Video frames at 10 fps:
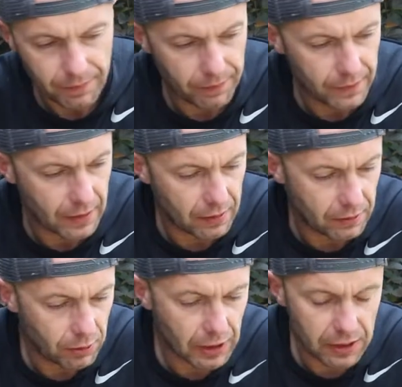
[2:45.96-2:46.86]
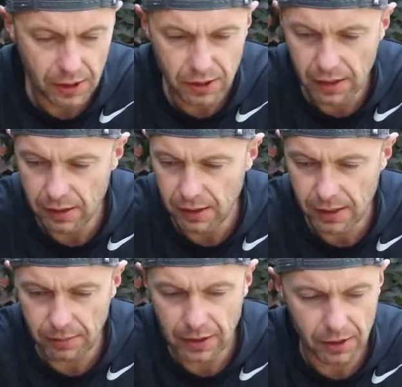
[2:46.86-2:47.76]
Mm, druga rzecz,
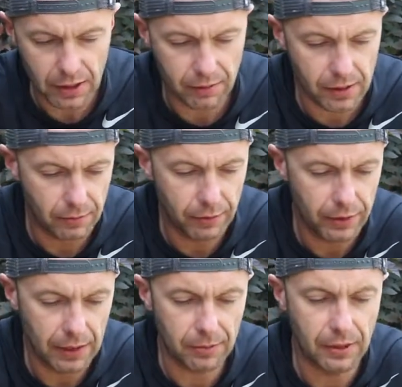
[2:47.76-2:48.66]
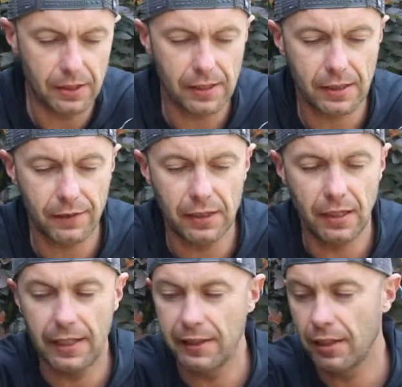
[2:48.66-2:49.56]
następna rzecz jaką zamówiłem to jest tak zwany
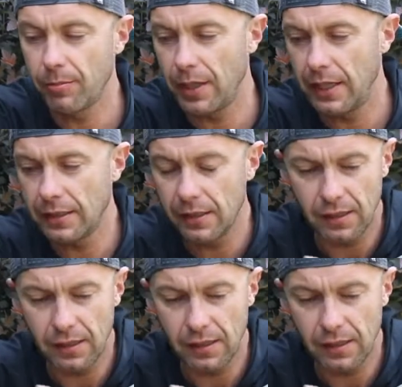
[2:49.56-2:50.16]
landing pad.